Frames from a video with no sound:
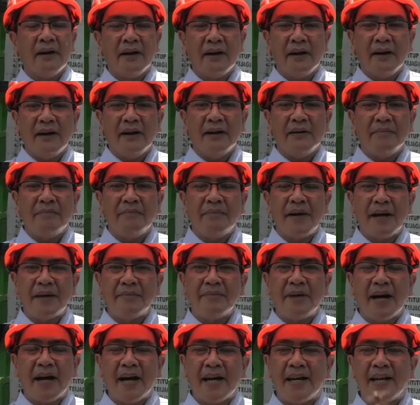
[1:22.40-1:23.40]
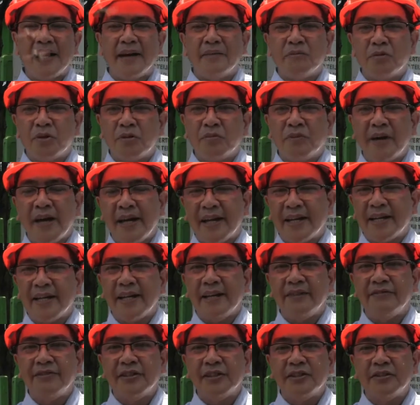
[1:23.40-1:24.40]
uh, bahan bakar yang berusaha
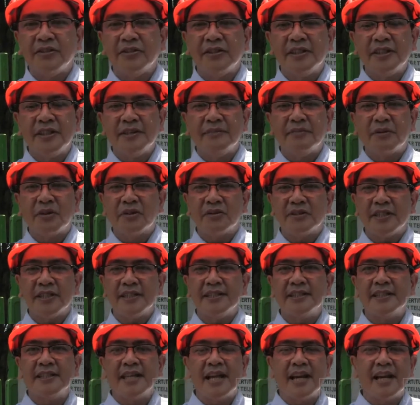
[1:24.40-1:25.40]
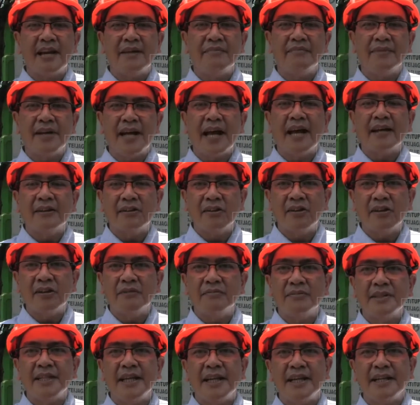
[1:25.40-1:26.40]
dia itu diproses di dalam reaktor
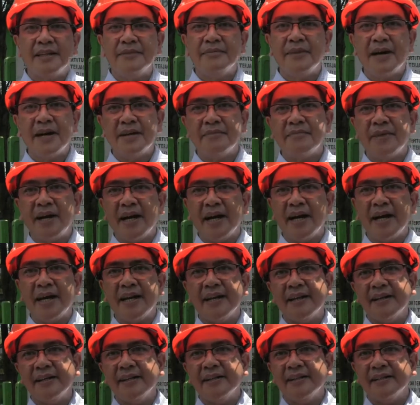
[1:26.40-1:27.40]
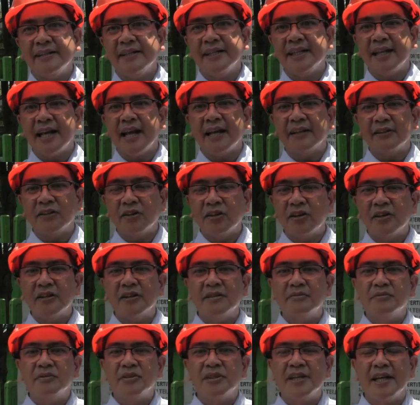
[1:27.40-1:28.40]
menjadi bahan bakar di reaktor
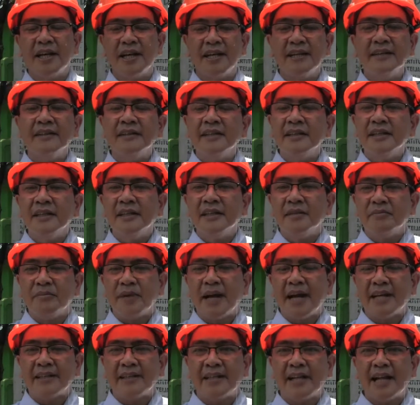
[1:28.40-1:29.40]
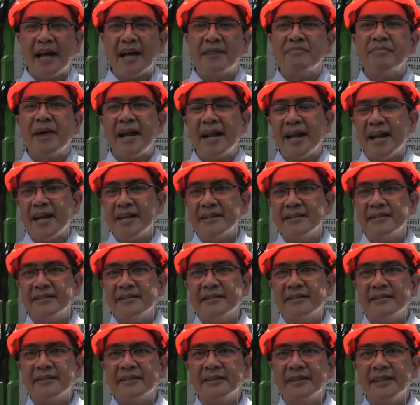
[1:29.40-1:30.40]
kemudian menghasilkan panas
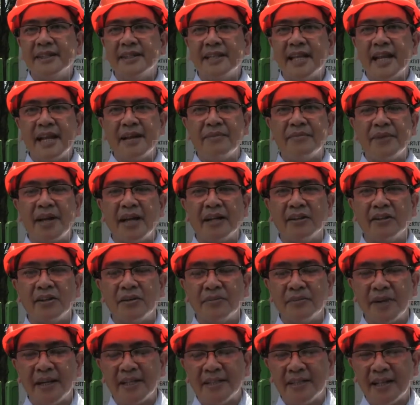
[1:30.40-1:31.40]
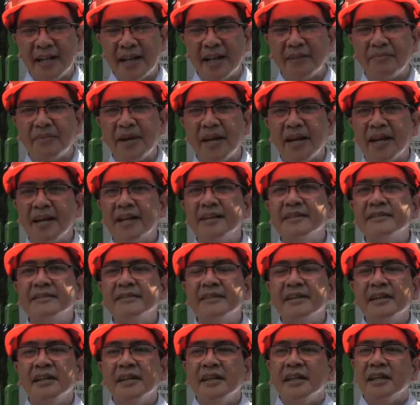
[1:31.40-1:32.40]
di dalam reaktor menghasilkan panas
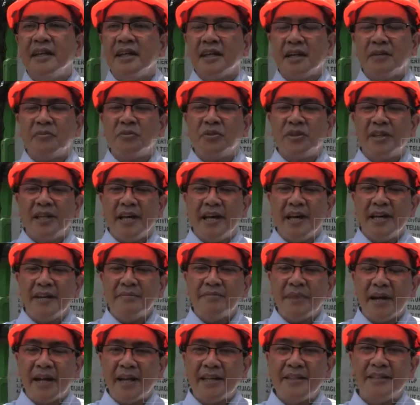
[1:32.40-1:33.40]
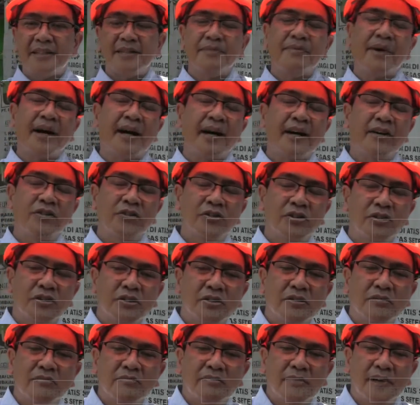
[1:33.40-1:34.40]
kemudian panas dipakai
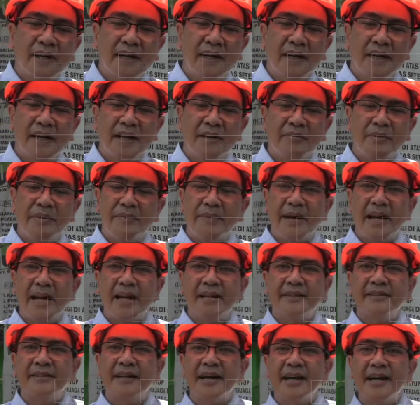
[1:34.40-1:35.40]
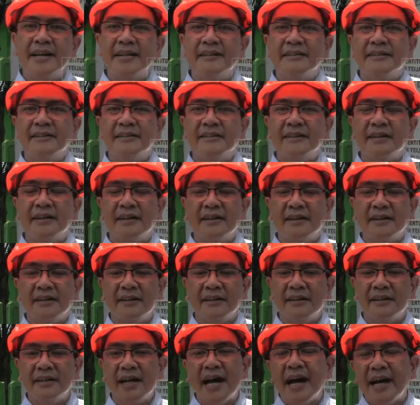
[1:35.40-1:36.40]
untuk uh, memanaskan
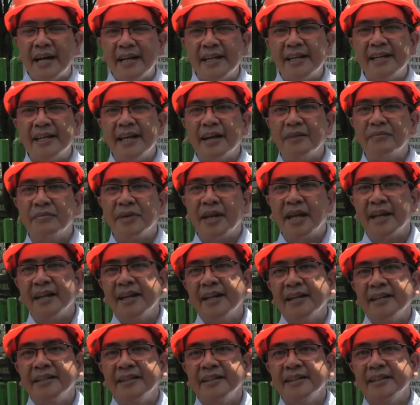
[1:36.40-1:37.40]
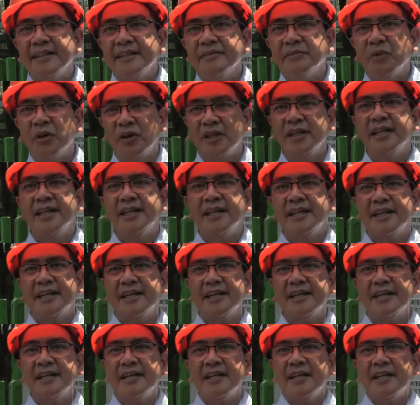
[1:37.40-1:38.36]
uh, air yang berada di boiler.